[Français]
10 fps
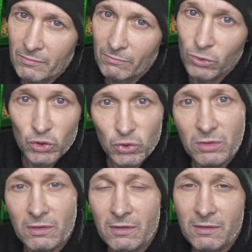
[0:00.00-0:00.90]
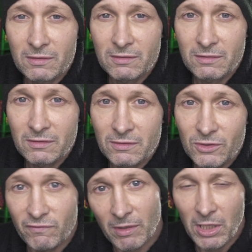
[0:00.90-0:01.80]
Bonjour,
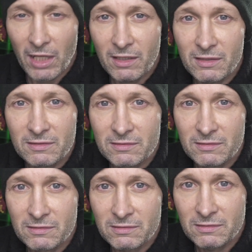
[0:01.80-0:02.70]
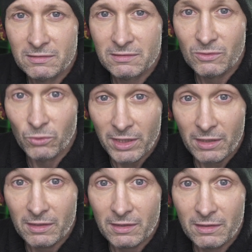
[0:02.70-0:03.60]
tu vas bien Oui
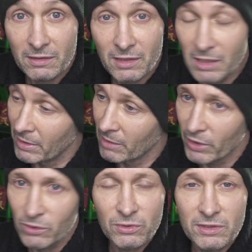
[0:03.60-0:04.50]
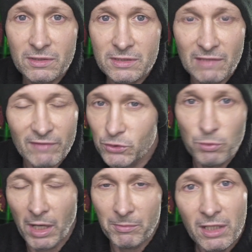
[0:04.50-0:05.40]
Eh bien, bah, écoute, ça va
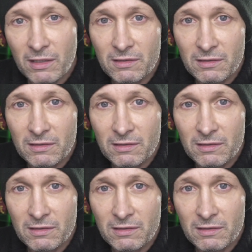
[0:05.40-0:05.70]
super bien.